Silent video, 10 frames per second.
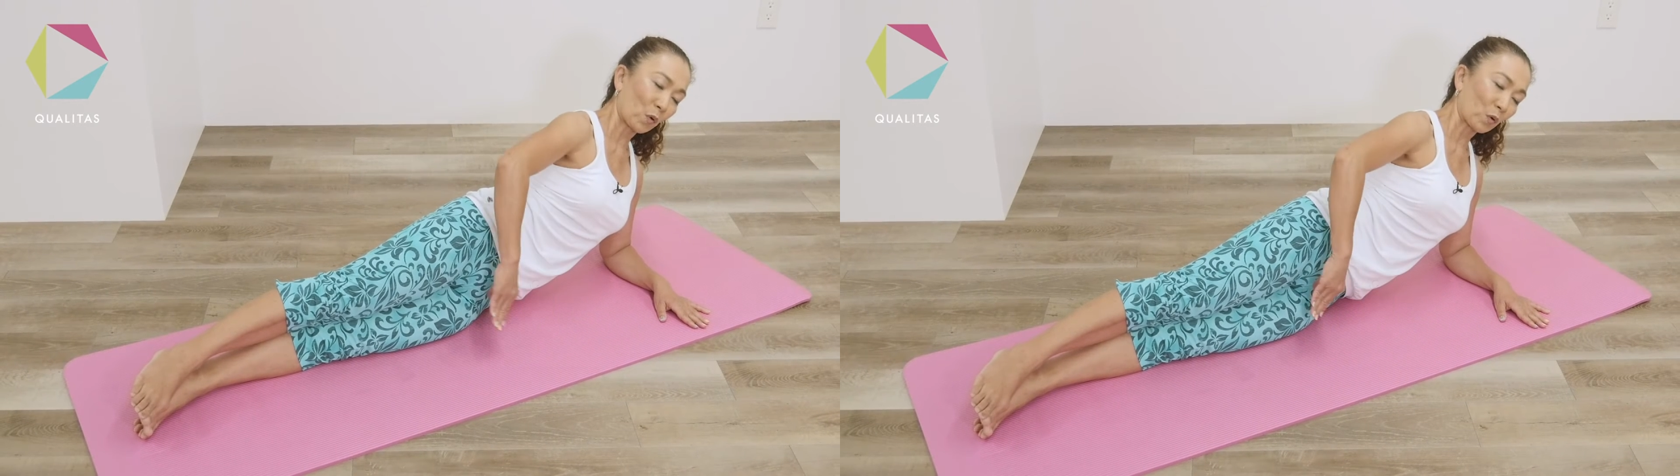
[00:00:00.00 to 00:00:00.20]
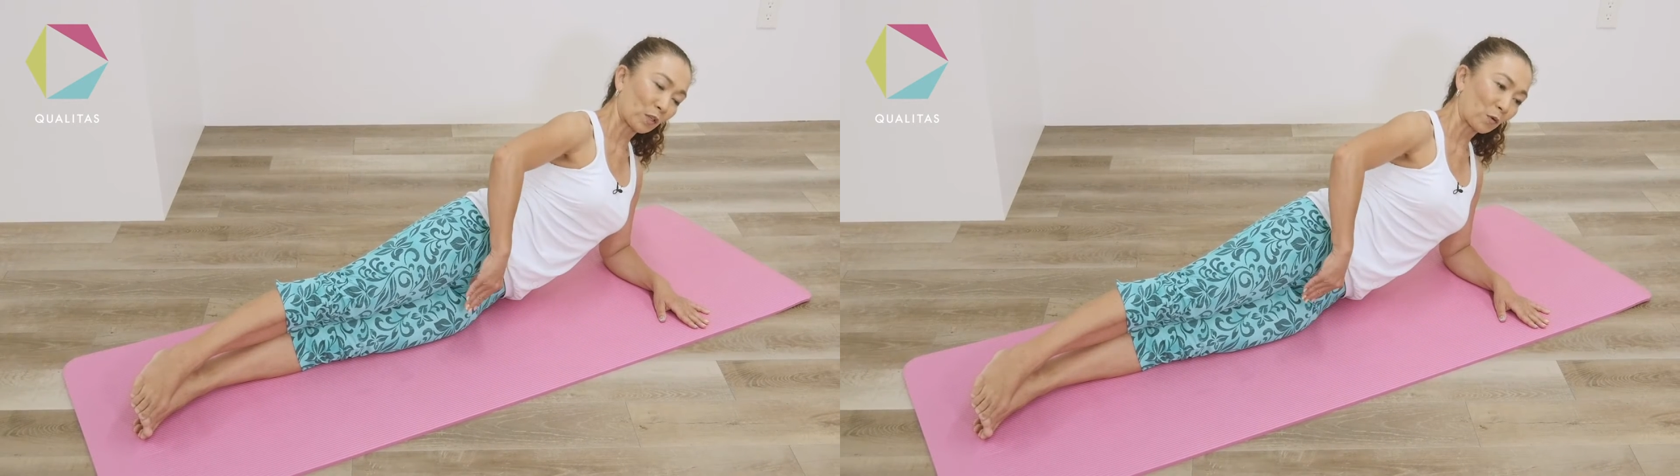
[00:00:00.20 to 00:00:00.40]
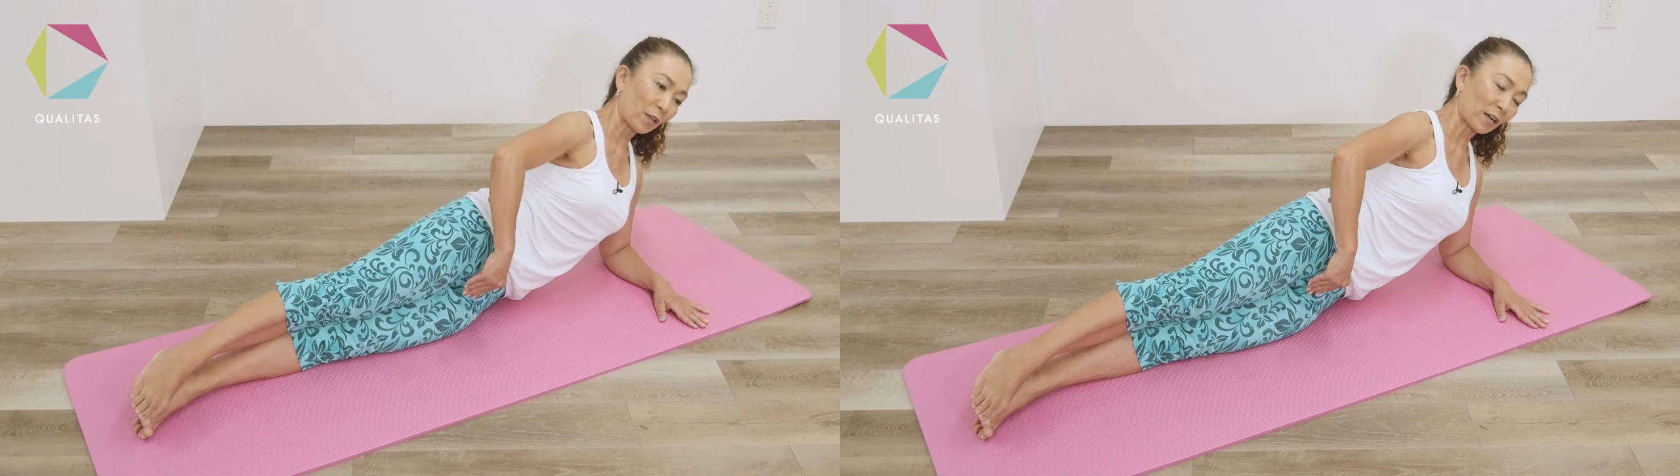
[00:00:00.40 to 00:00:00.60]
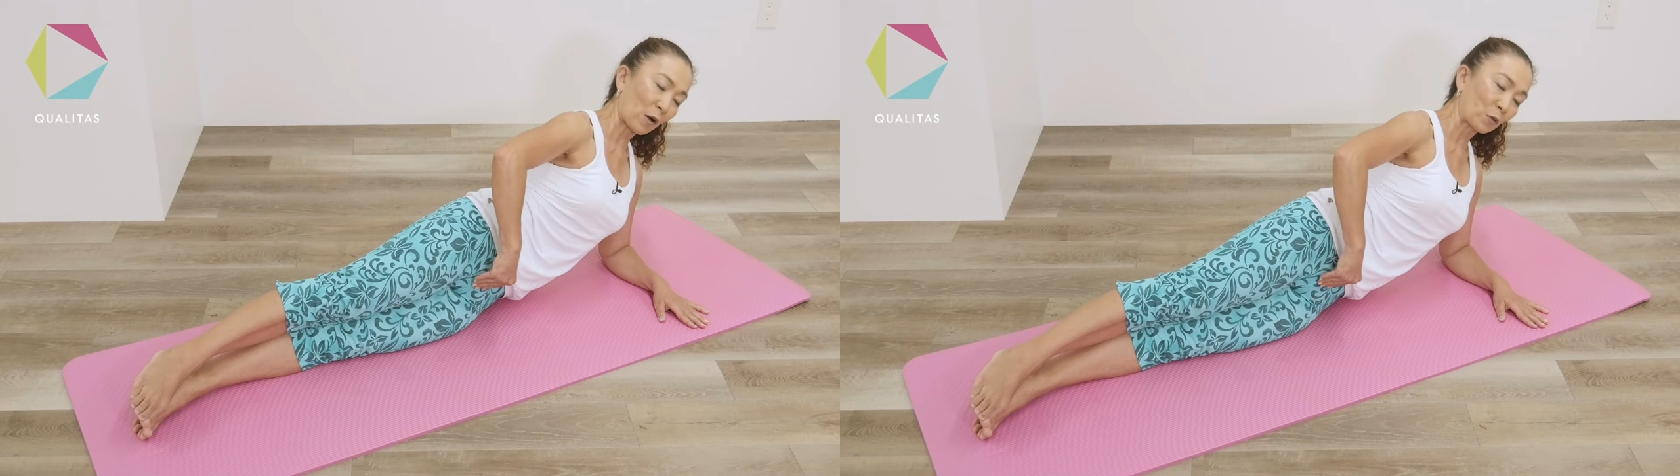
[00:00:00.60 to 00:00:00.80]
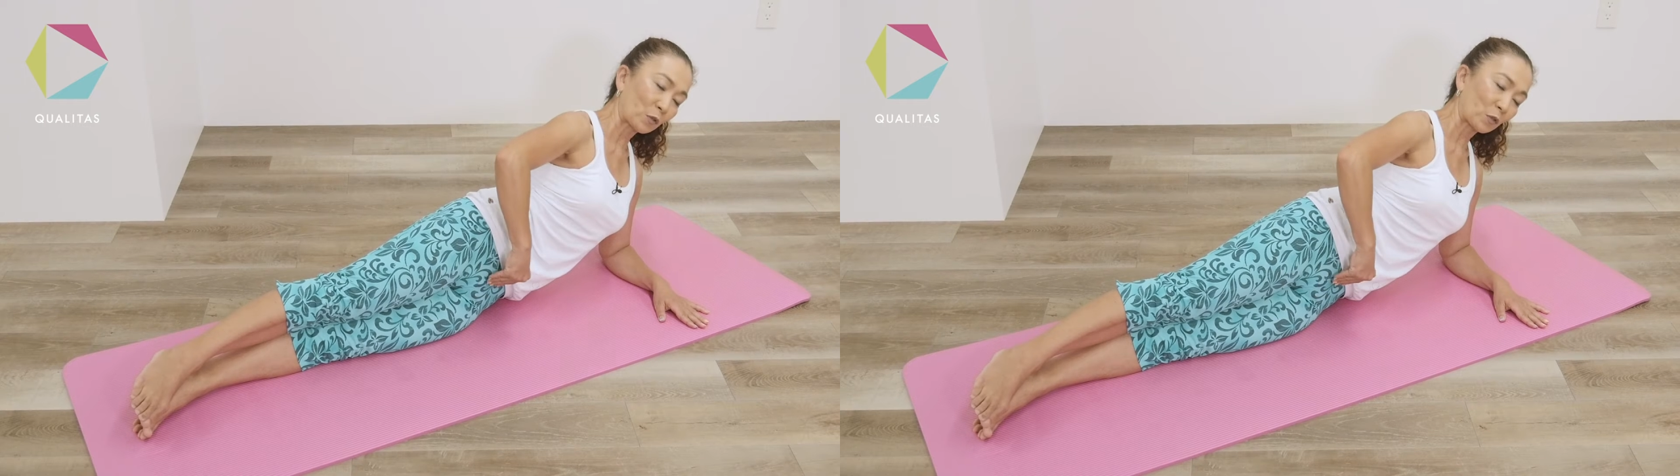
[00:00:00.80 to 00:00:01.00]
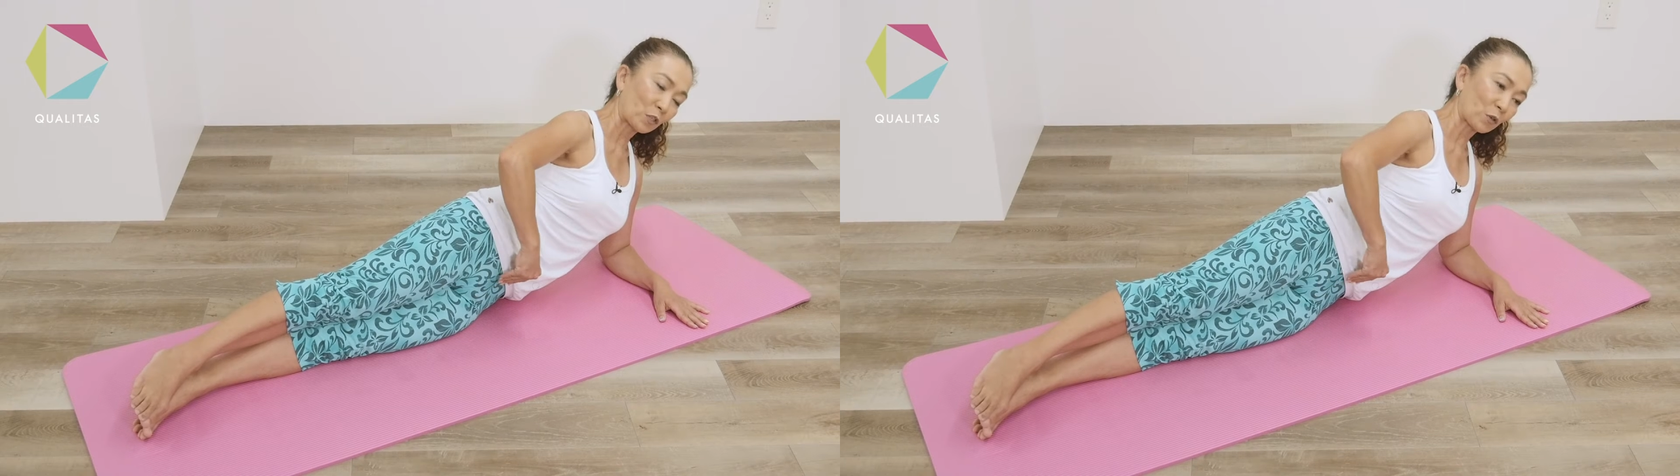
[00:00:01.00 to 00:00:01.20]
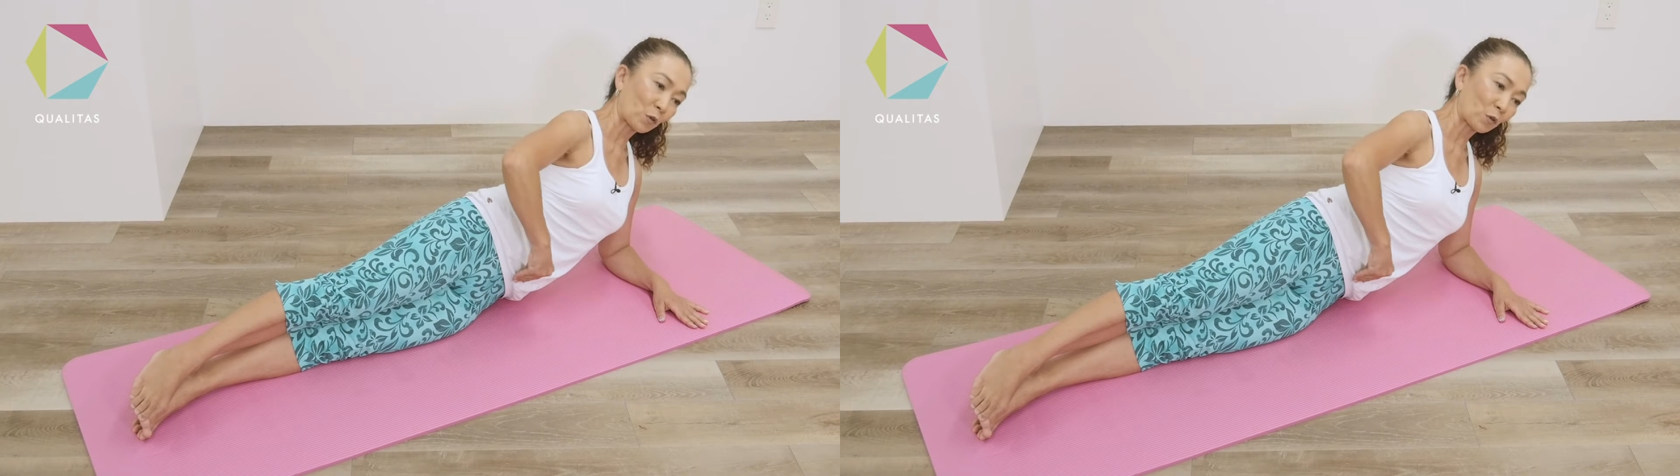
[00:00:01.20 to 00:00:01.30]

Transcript: ここでお腹を薄くし